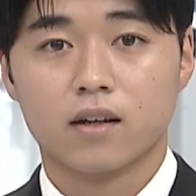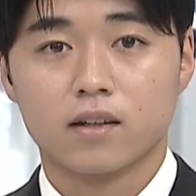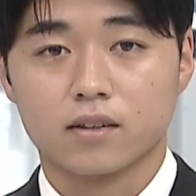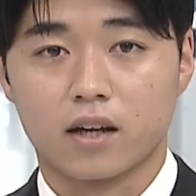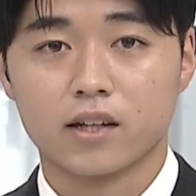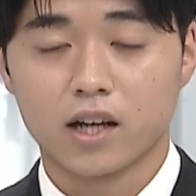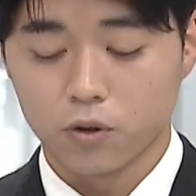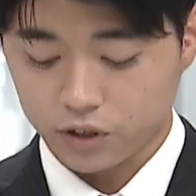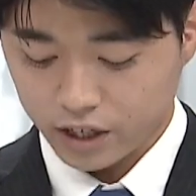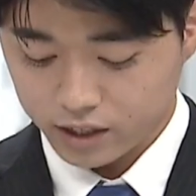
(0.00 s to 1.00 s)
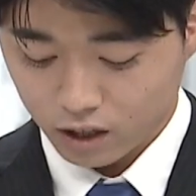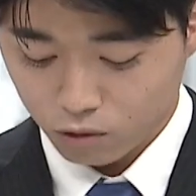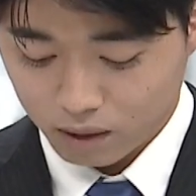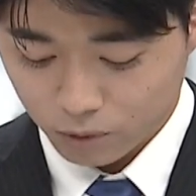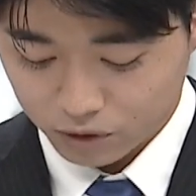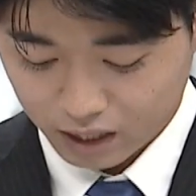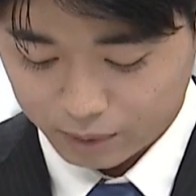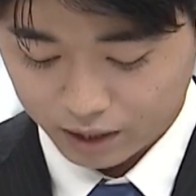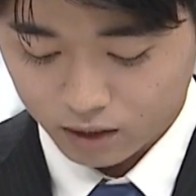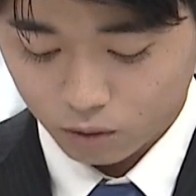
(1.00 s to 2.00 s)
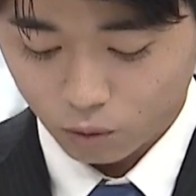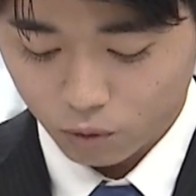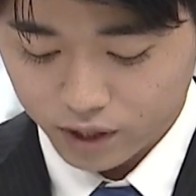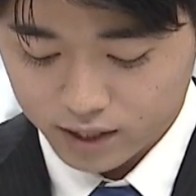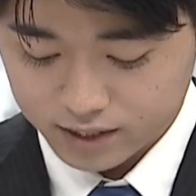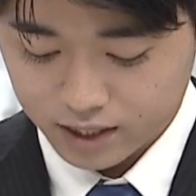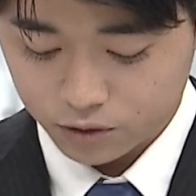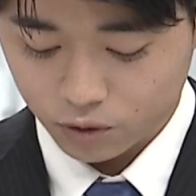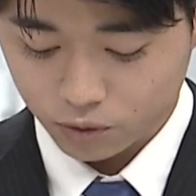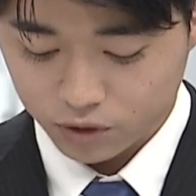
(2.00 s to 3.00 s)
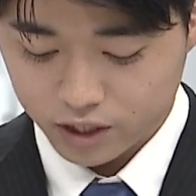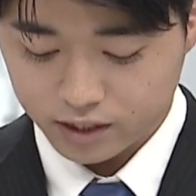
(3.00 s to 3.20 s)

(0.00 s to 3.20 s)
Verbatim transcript: 棚田の景観を守るためオーナー制度を取り